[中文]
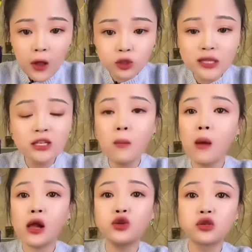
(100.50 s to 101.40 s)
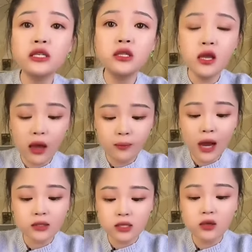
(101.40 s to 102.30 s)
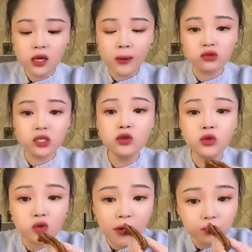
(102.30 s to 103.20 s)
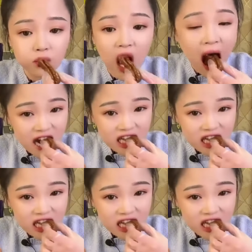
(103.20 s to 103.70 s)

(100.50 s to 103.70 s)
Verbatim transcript: 有大小码吗？九十斤到一百八十斤，到一百五十斤都能穿。对啊。